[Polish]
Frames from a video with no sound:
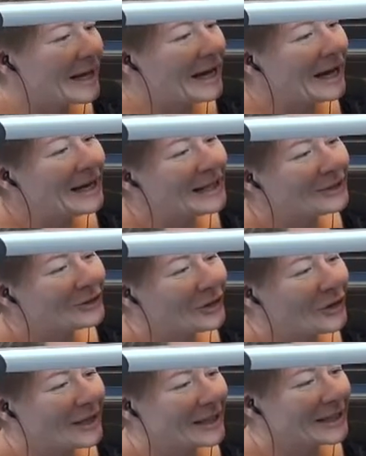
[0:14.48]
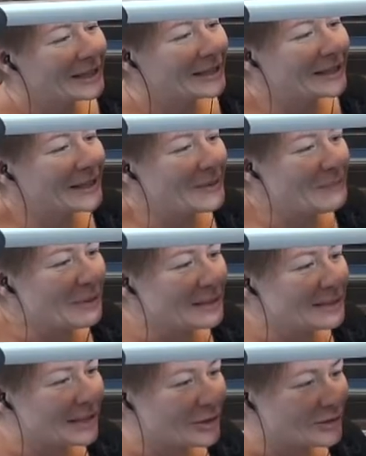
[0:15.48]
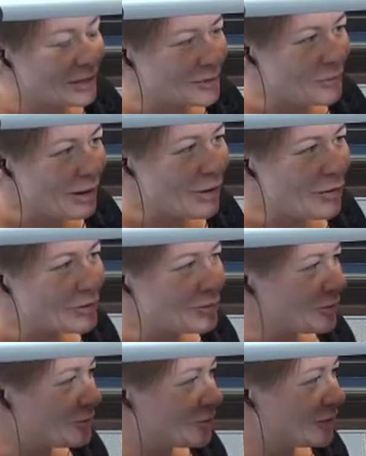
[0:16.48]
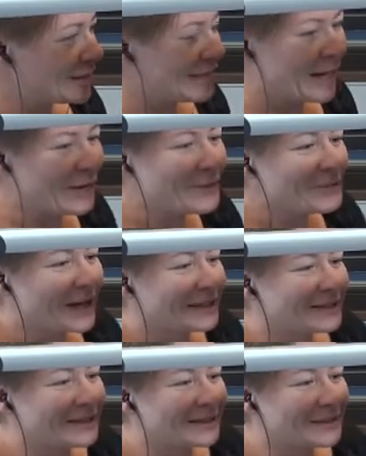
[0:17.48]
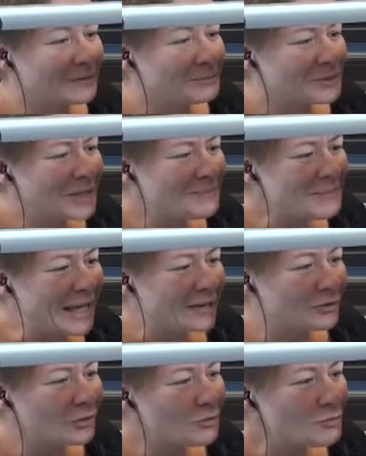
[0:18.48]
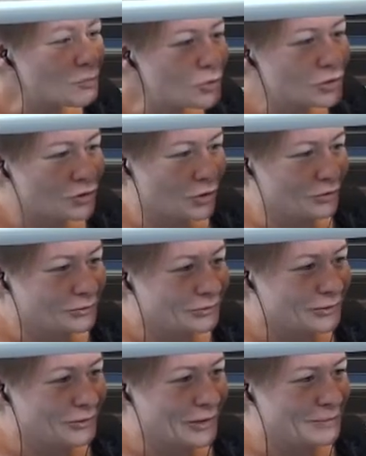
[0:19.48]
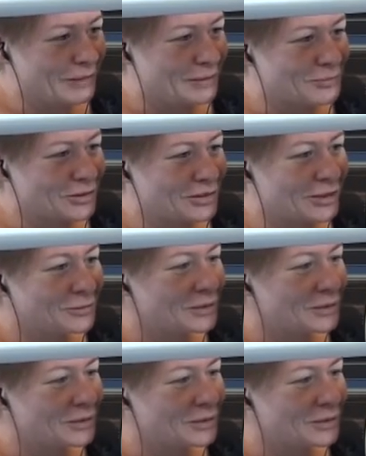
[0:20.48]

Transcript: ale trochę nam pan starosta złagodził krajobraz y, przepiękną muszką, w której pan przyszedł